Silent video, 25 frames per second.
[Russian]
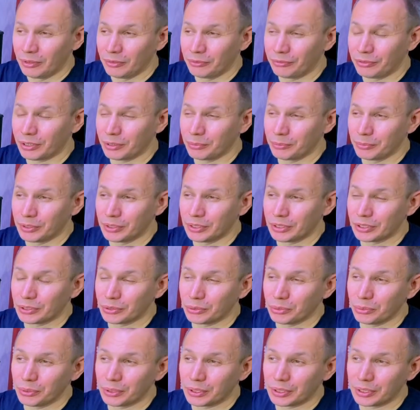фирменные
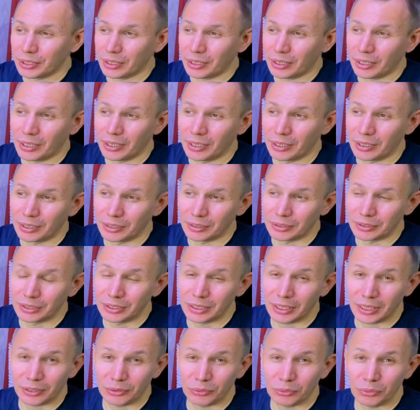стойки
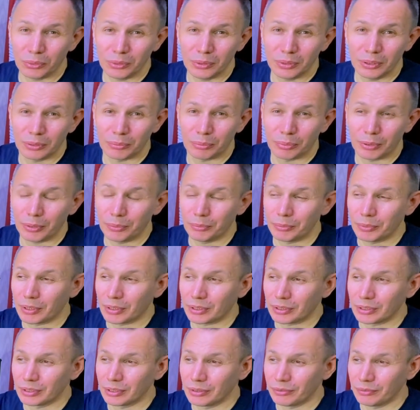Диатон,
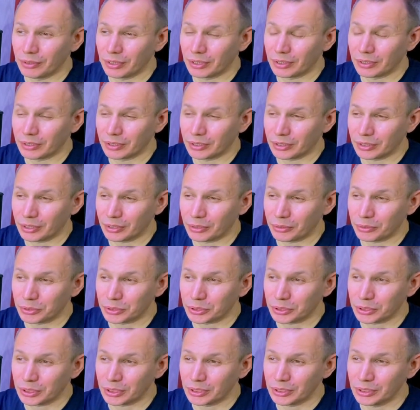например, деревянные
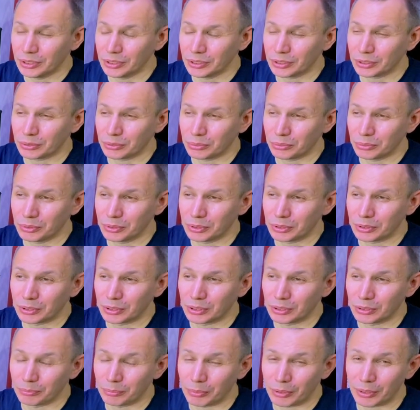хорошие, они
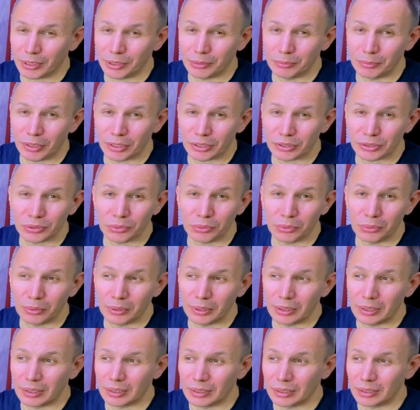стоят, по крайней мере,
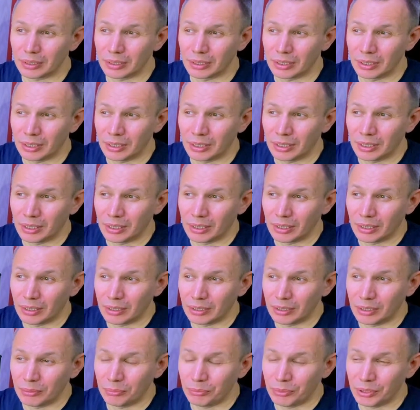стоили
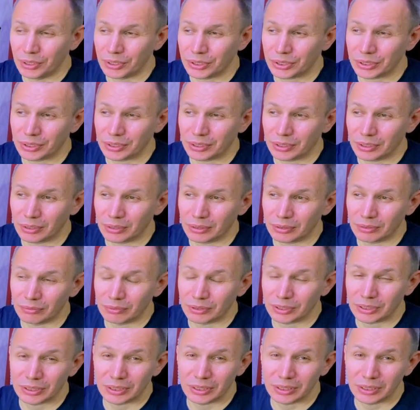не меньше
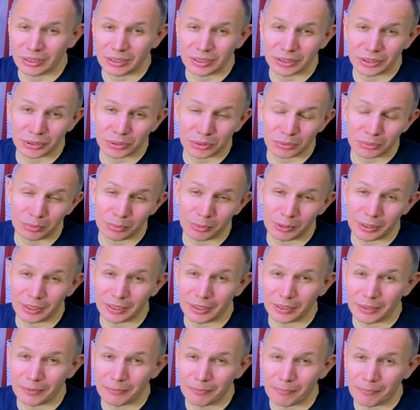20 тысяч
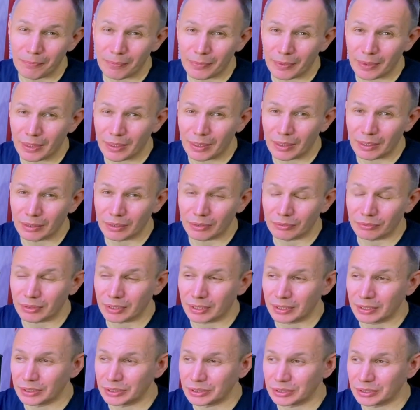рублей на
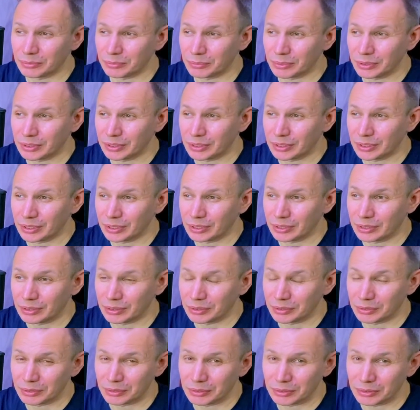вторичном рынке.
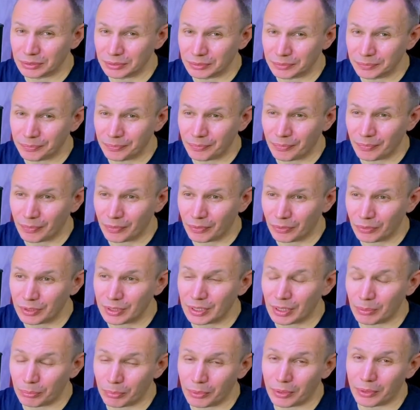
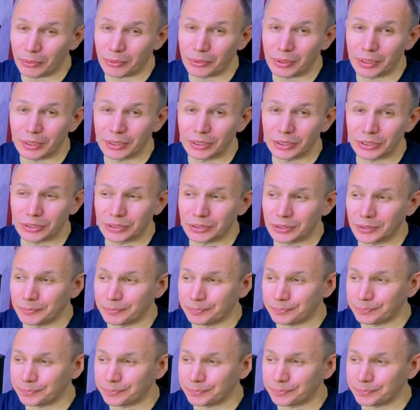За пару, конечно.